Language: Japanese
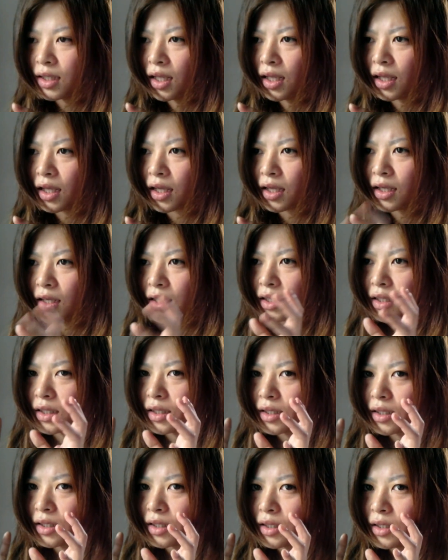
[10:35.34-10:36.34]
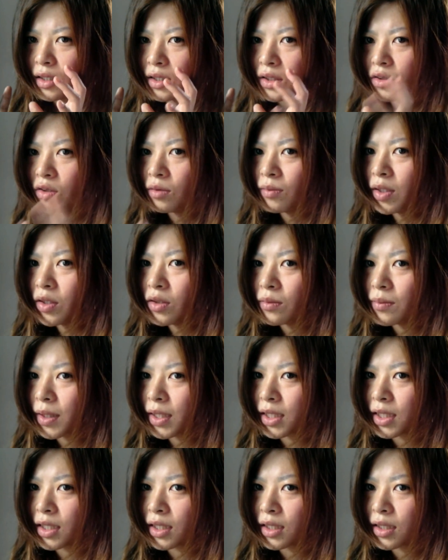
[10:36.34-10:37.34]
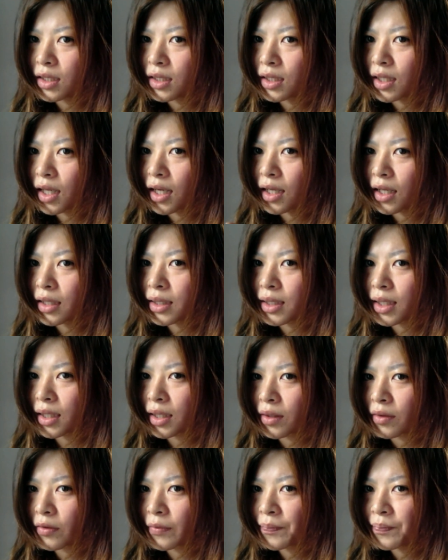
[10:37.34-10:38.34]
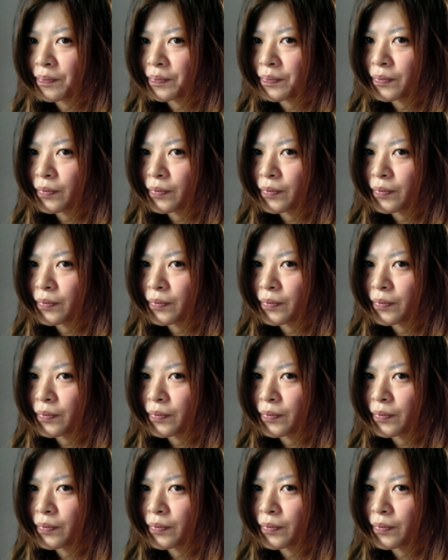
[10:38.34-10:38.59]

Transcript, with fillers: で、ひとまとめに考えてたんだよ。